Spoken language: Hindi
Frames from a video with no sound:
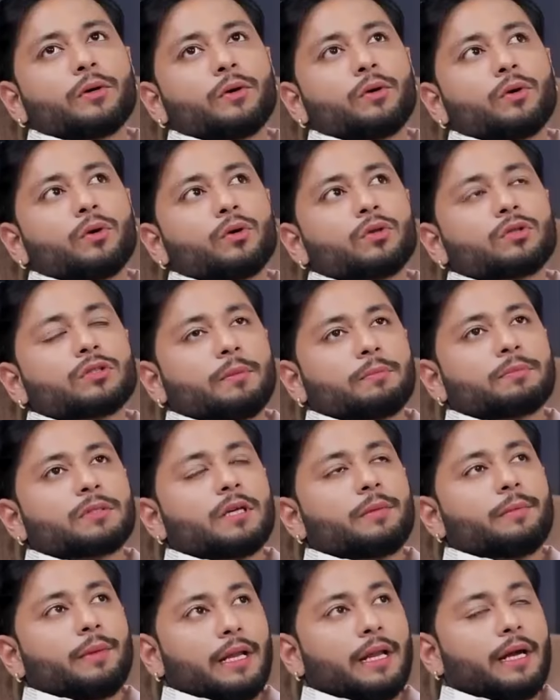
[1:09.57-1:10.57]
तो
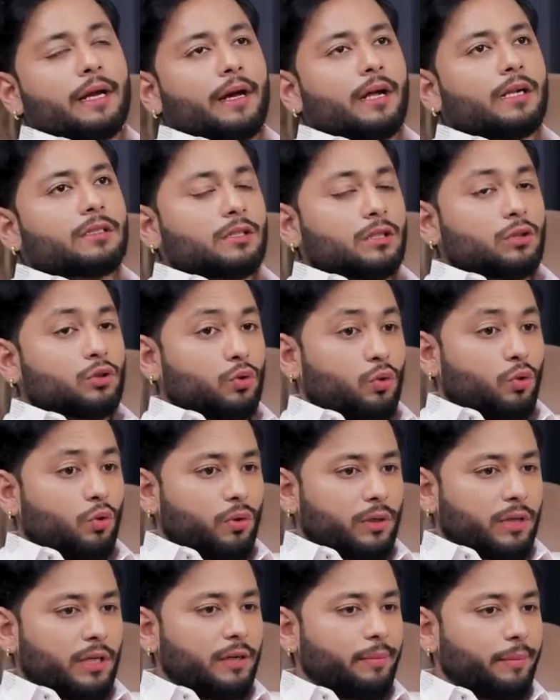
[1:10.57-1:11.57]
सबसे मेरे ख्याल से
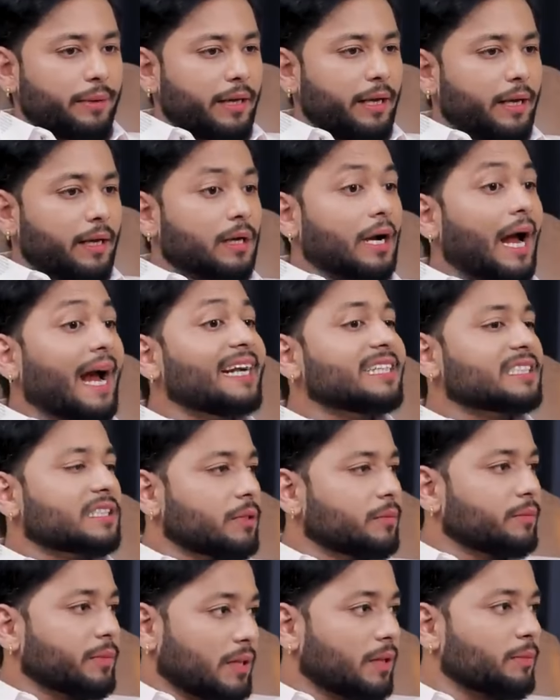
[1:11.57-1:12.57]
जो कि मेरे क्लाइंट
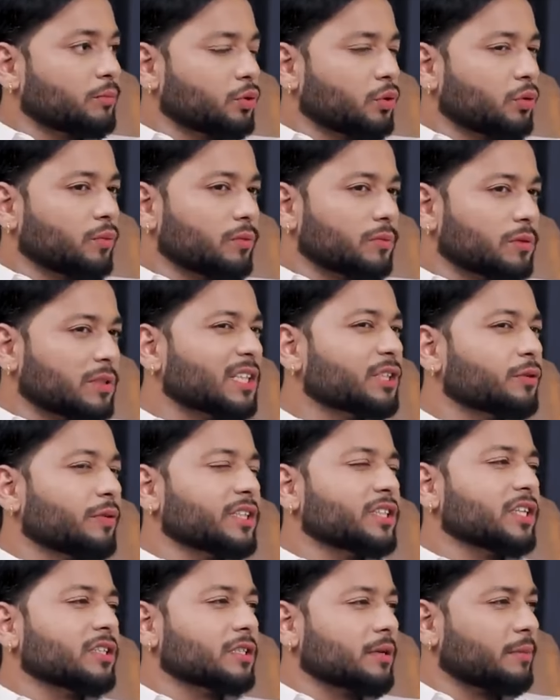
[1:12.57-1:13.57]
से मतलब जो
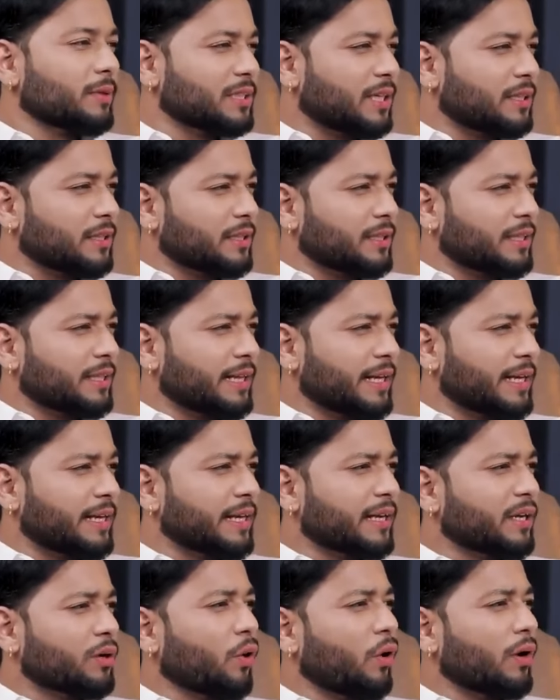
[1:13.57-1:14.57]
सिचुएशन समझ आ जाता है देख
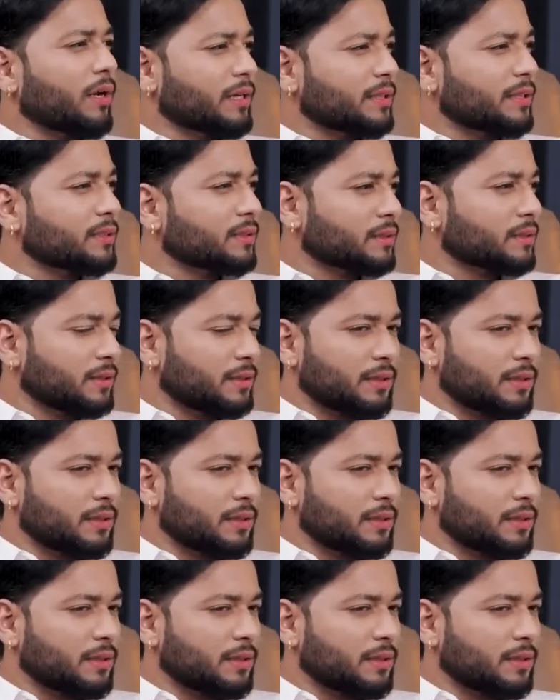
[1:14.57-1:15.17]
के कि कौन किस